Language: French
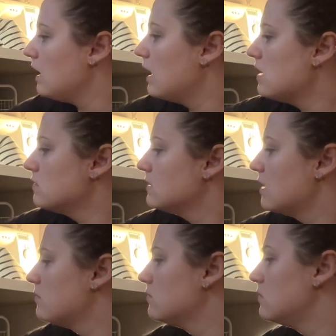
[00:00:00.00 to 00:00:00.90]
Là, on
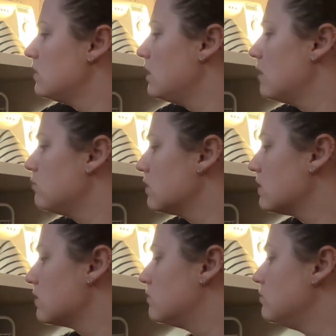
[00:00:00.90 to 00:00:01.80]
a la
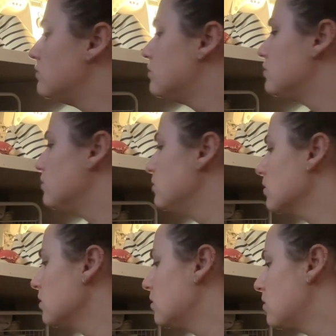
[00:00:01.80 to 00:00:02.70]
boîte à
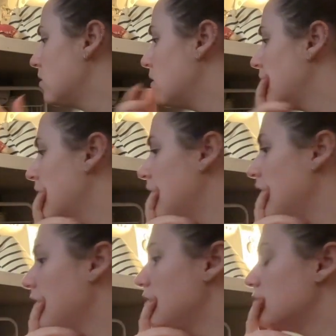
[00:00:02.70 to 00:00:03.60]
couture
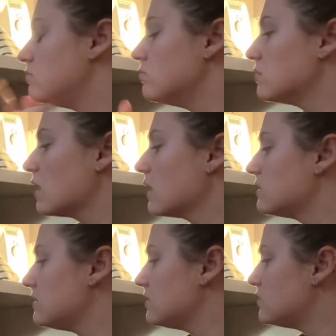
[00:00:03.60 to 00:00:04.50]
d'autres
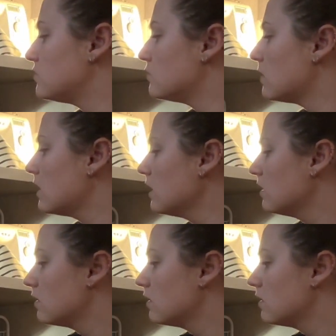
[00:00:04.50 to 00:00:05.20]
accessoires.